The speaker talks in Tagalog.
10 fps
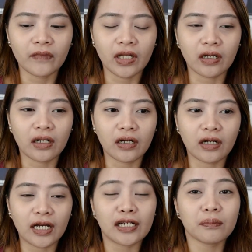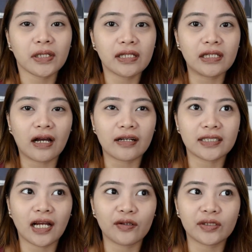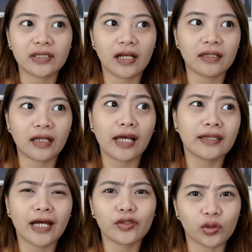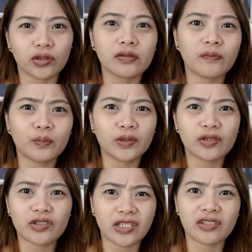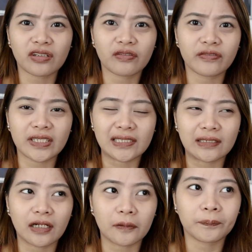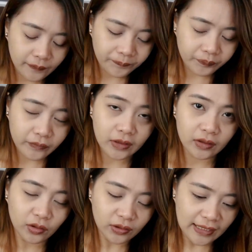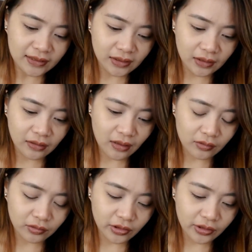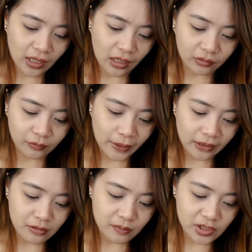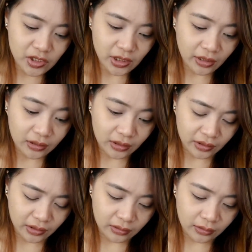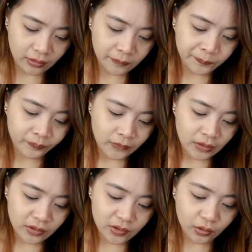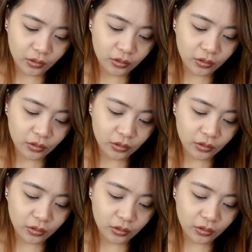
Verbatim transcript: uh, alam na nila kasi halos lahat ata dun, puro change of visa lang. Nung nasa counter na ako para mag-check-in, so,